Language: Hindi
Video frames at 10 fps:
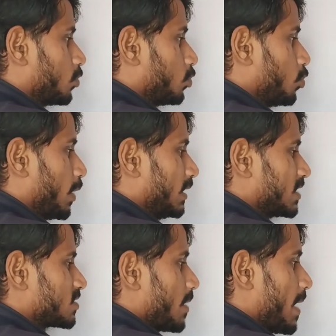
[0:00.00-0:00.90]

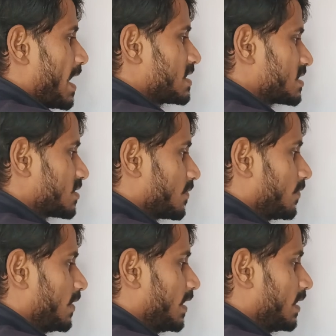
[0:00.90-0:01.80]
द्वंद्व समास
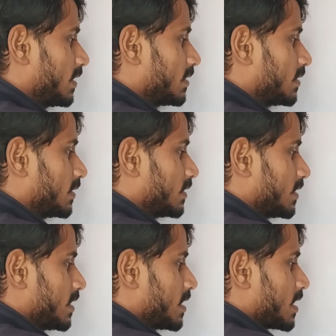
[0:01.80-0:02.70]
फिर
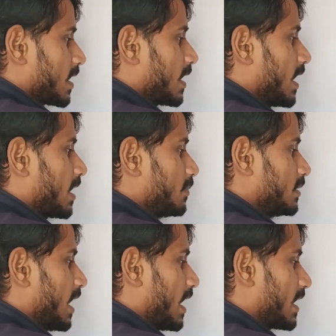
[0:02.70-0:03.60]

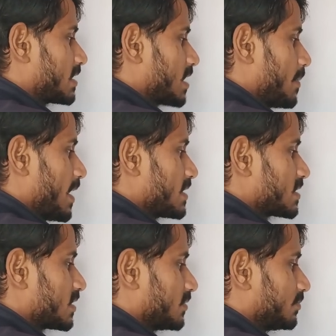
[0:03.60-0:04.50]
कर्मधारय समास